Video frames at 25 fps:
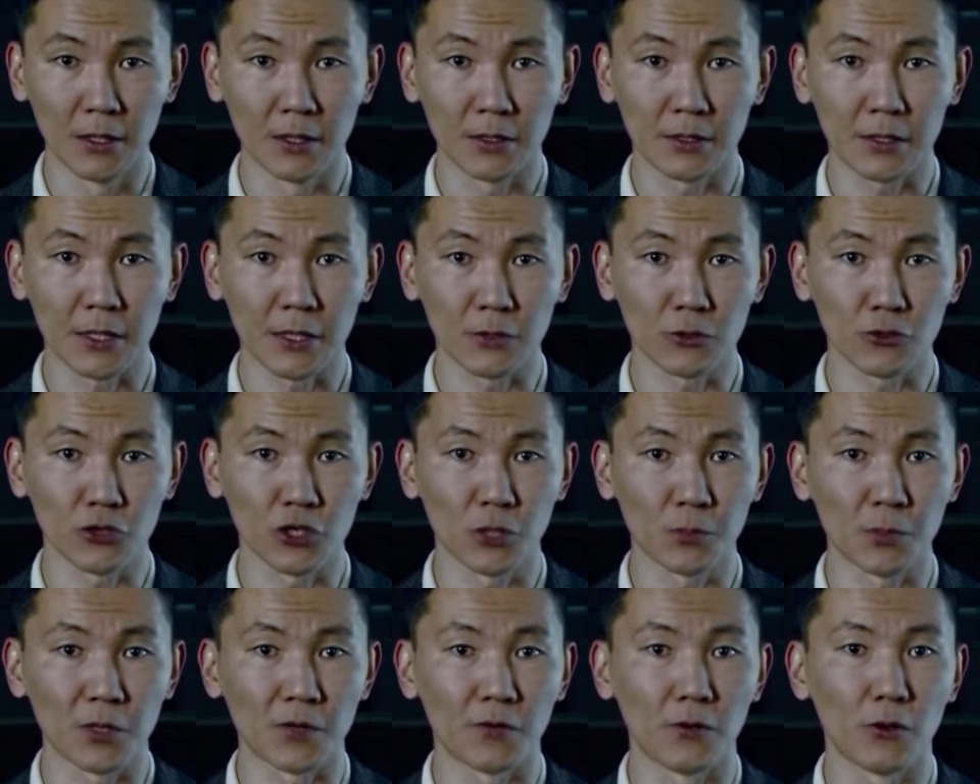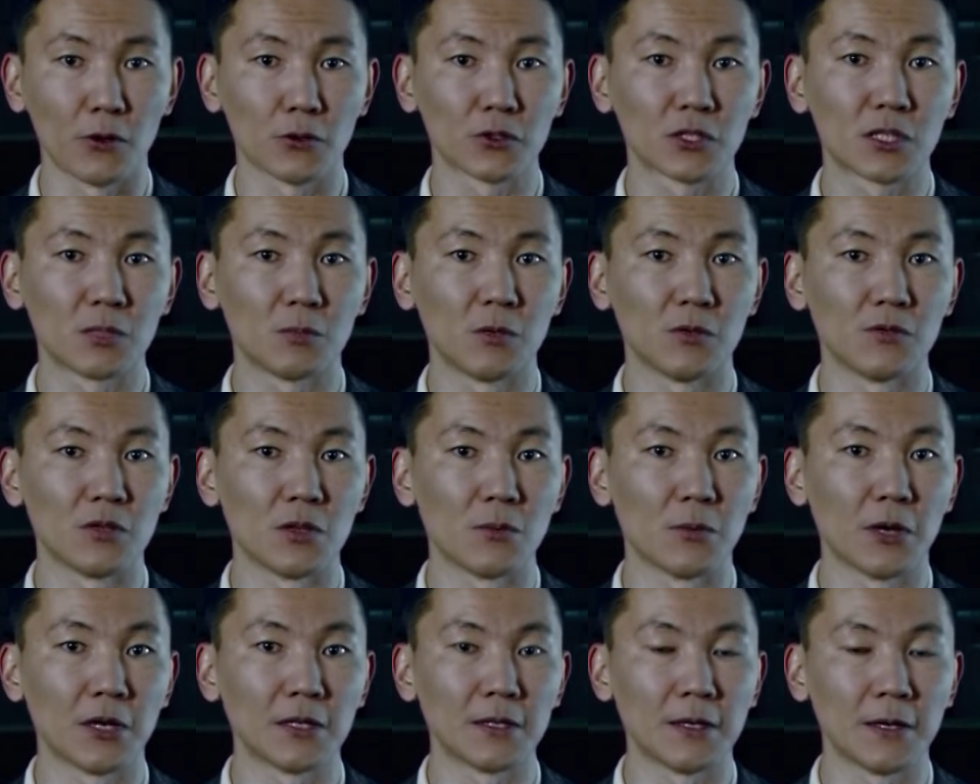сразу же привлек к себе
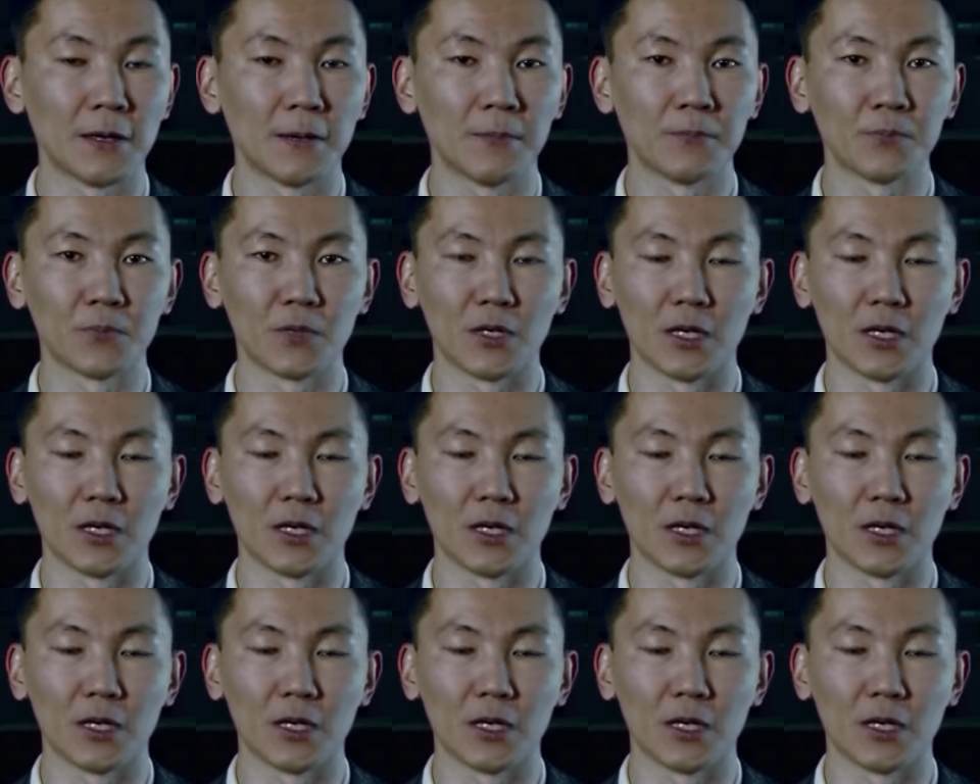внимание